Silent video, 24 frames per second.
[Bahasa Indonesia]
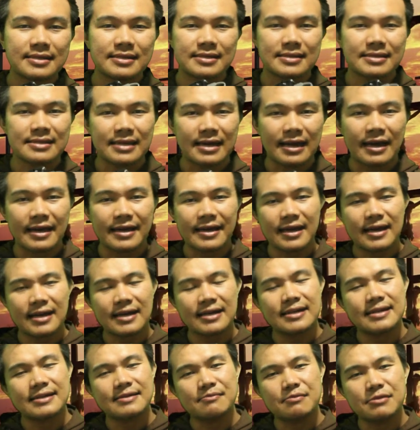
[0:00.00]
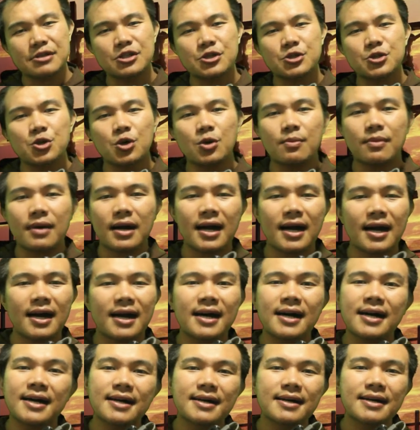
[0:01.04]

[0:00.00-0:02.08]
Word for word: Seraya mencoba